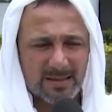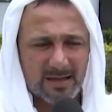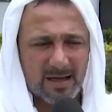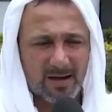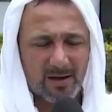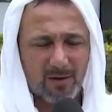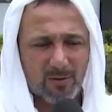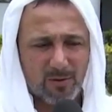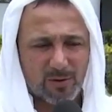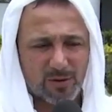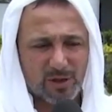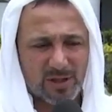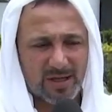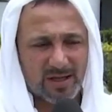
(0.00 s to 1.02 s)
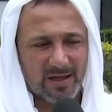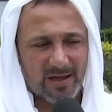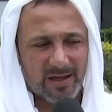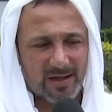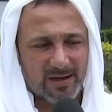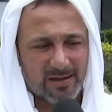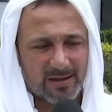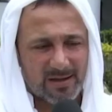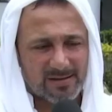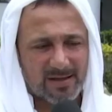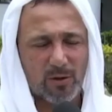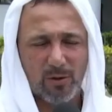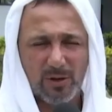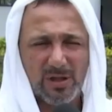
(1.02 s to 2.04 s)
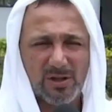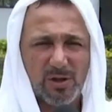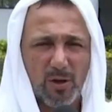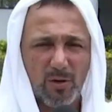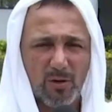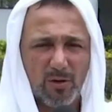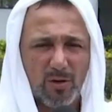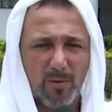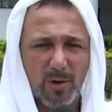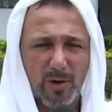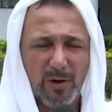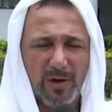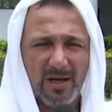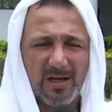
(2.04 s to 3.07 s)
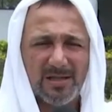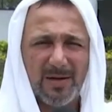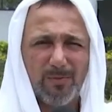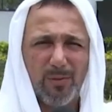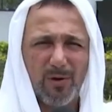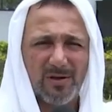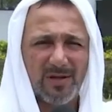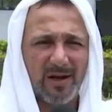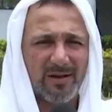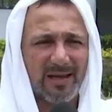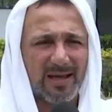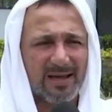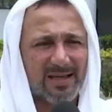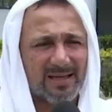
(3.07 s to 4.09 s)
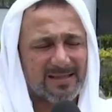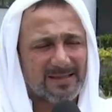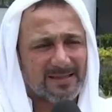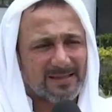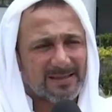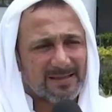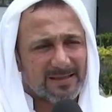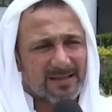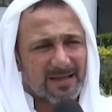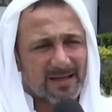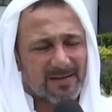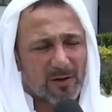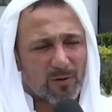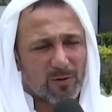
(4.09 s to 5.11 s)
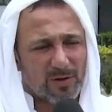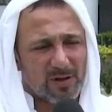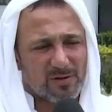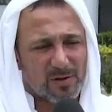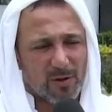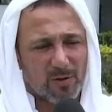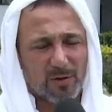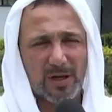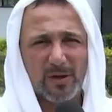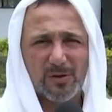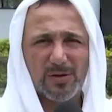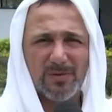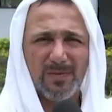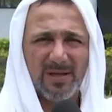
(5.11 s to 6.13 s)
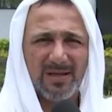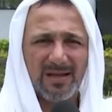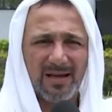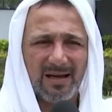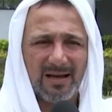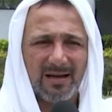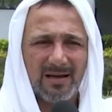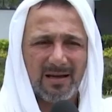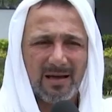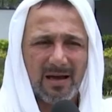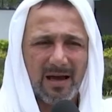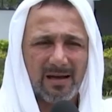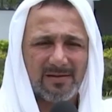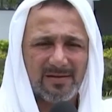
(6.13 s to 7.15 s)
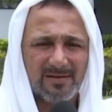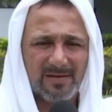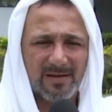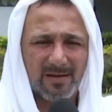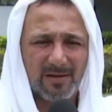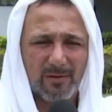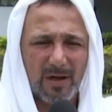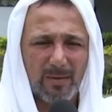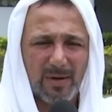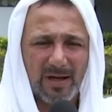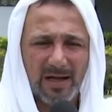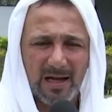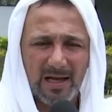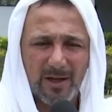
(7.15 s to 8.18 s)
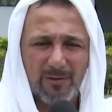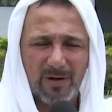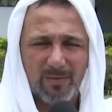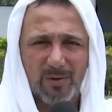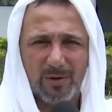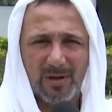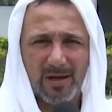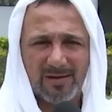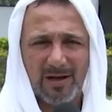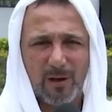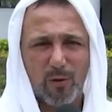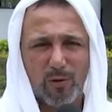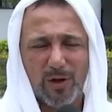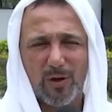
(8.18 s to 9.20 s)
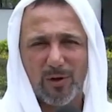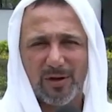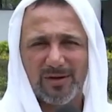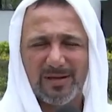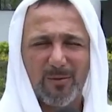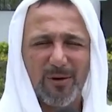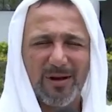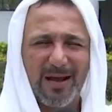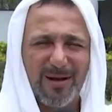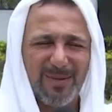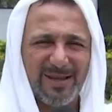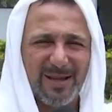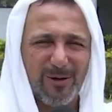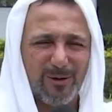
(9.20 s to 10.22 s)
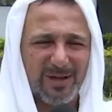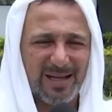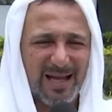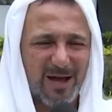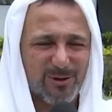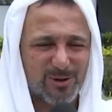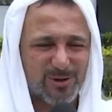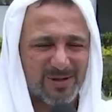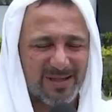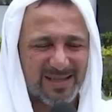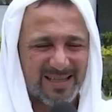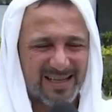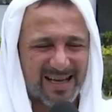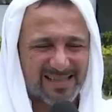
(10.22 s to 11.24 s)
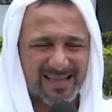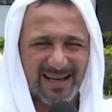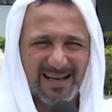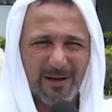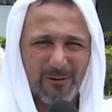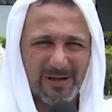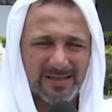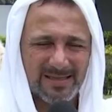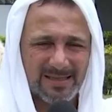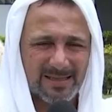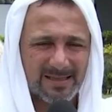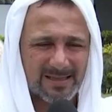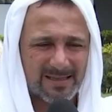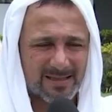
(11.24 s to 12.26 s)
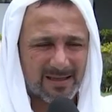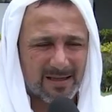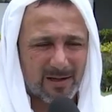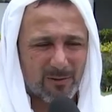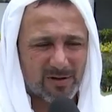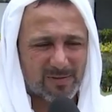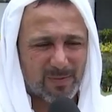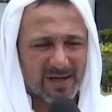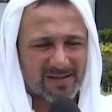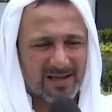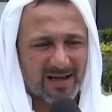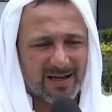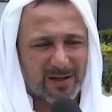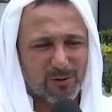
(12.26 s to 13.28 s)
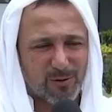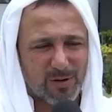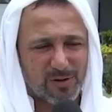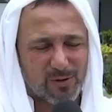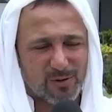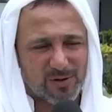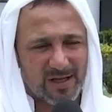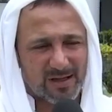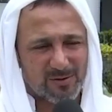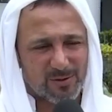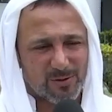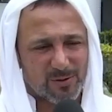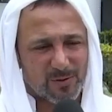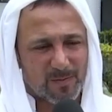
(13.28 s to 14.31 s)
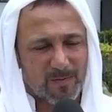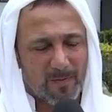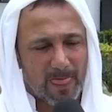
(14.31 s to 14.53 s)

a reconocer esa condición, como lo diría Jean-Paul Sartre, esa condición que nos invita a existir de una manera libre, porque es a lo único que estamos realmente condenados, a ser libres. Lo expresa él en uno de sus textos.